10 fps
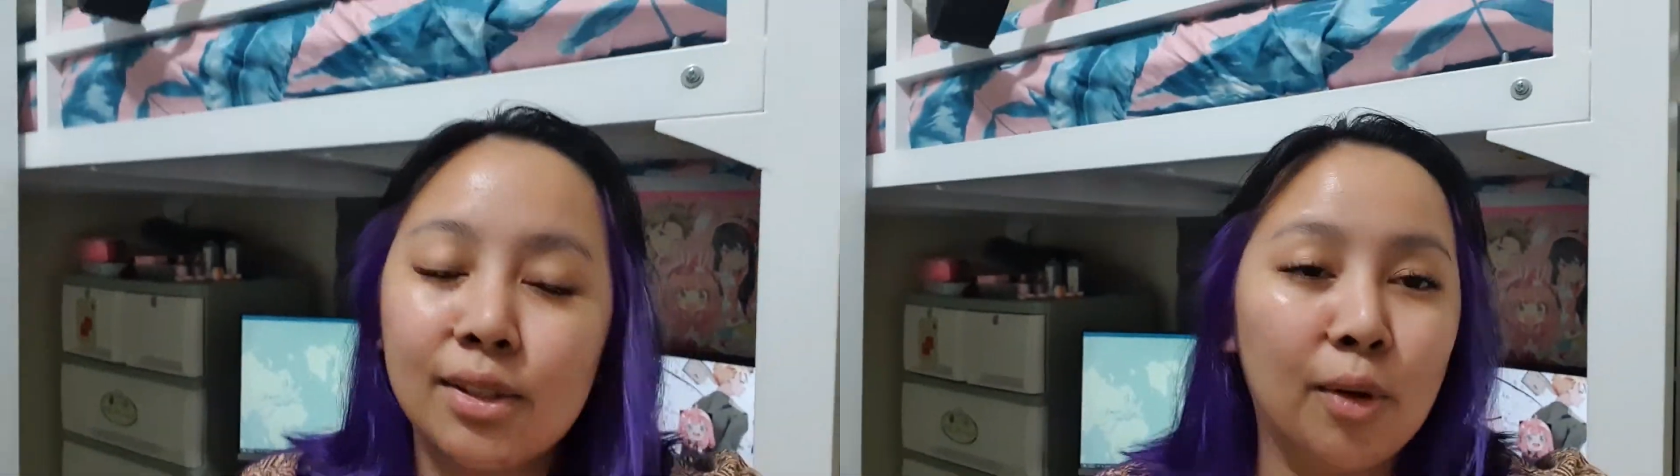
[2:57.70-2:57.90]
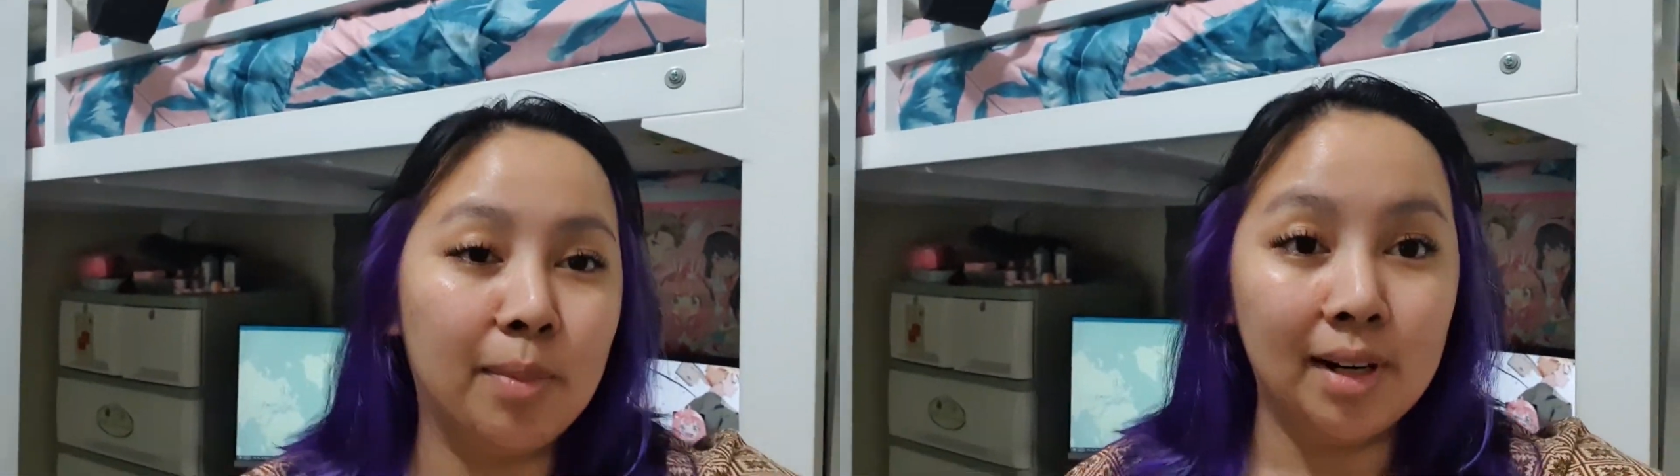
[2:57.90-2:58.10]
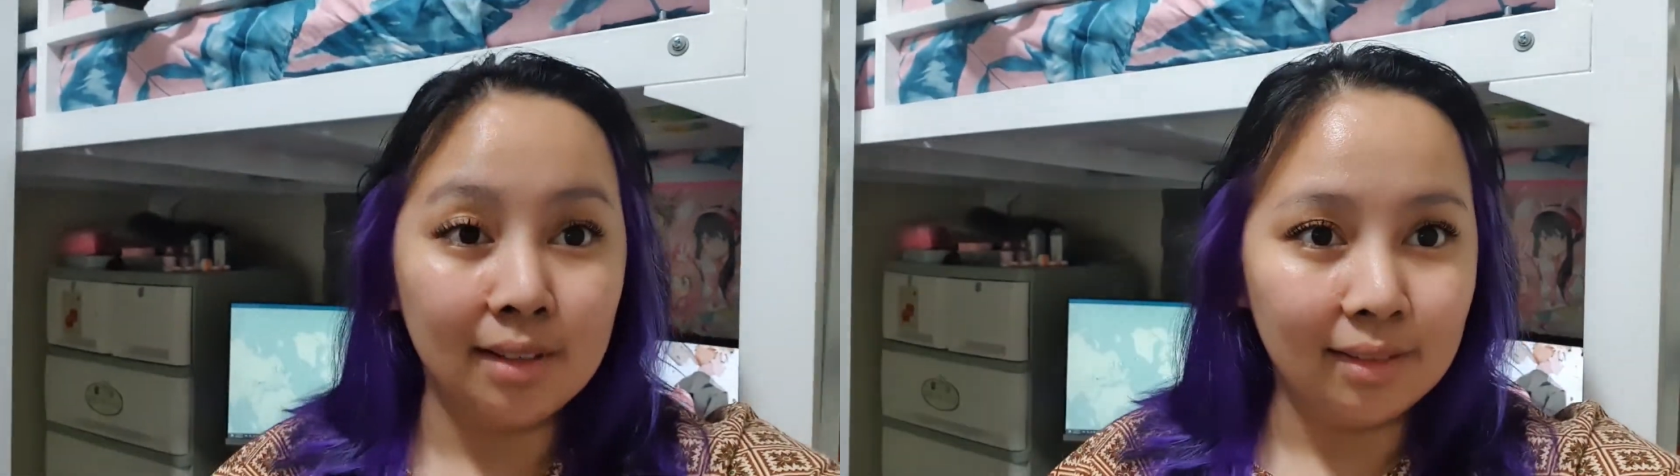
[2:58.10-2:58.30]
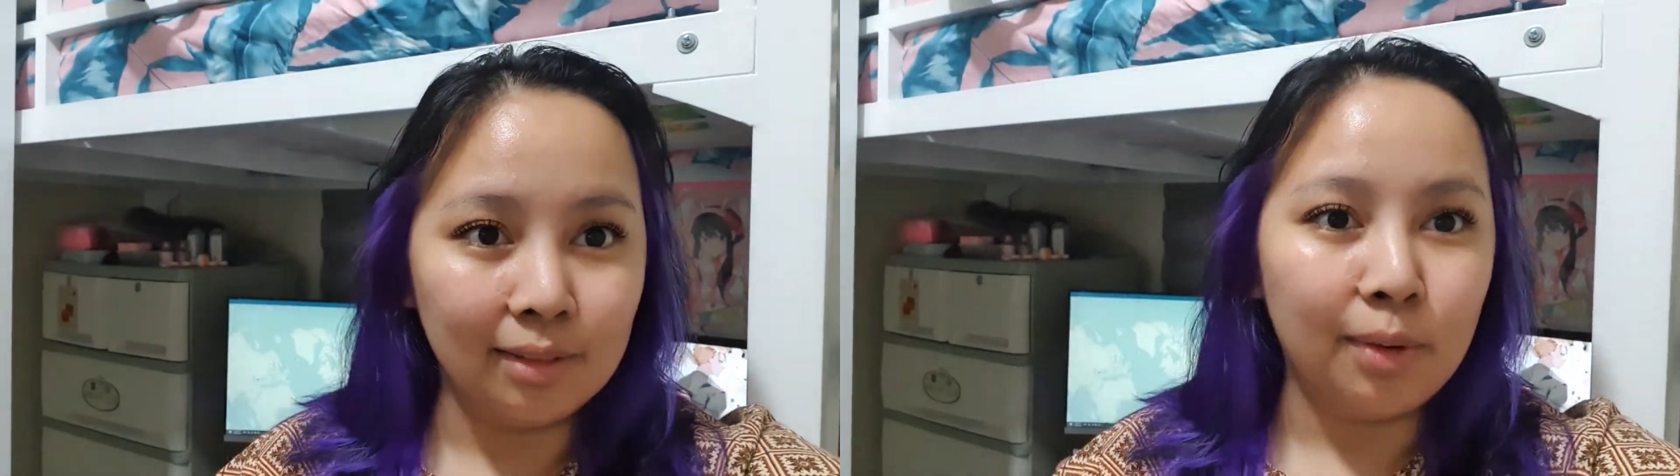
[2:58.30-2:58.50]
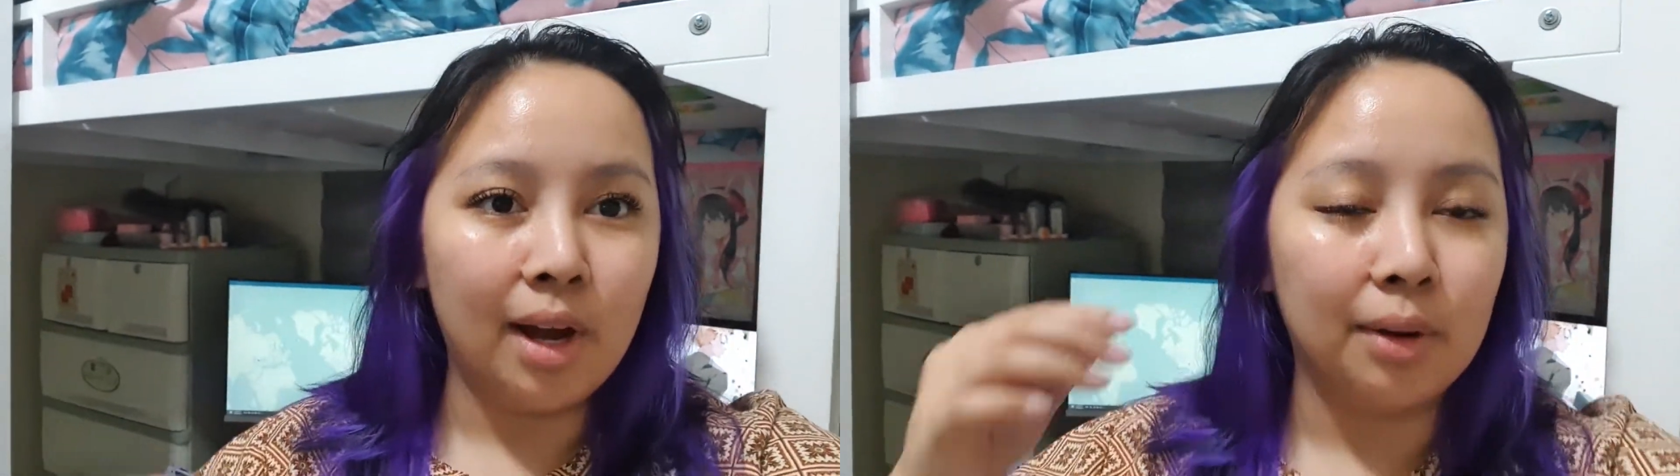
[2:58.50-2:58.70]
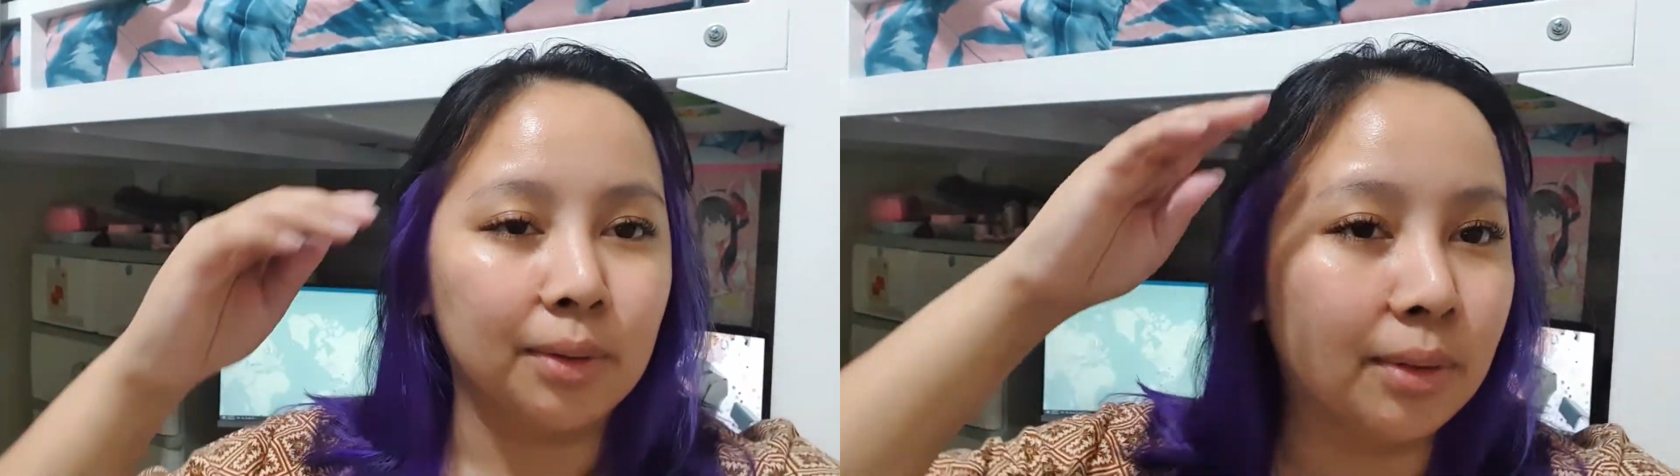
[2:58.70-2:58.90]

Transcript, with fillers: Sobrang, wow.